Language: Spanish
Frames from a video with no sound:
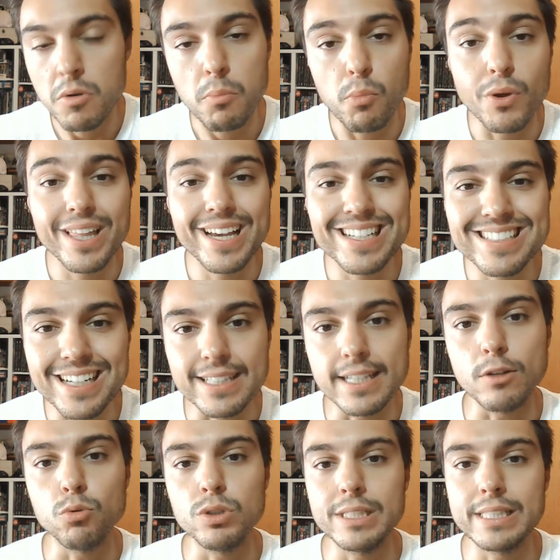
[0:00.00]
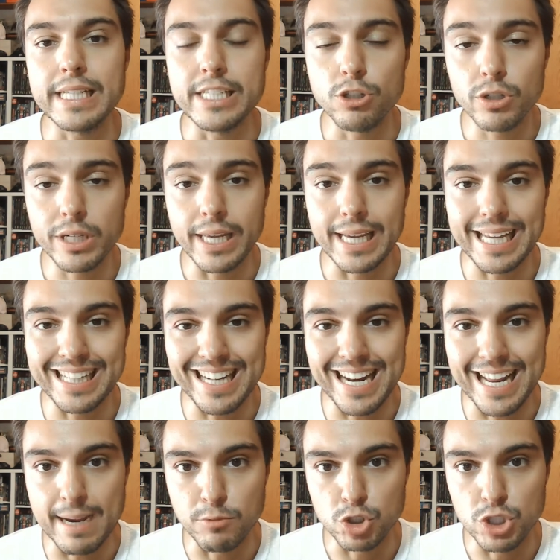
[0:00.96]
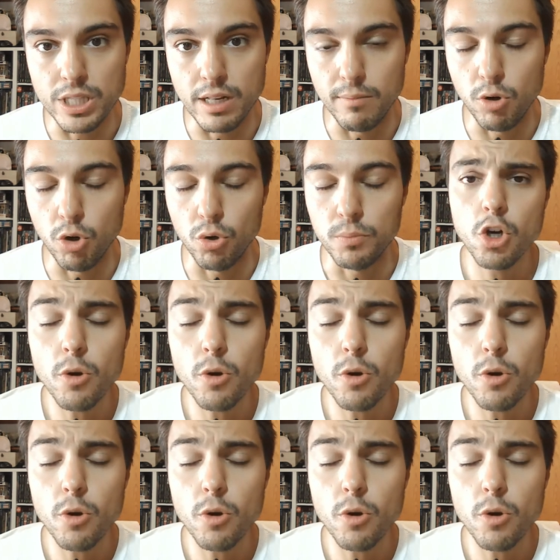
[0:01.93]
puede que salga algún detallito que, traigamos en el blog.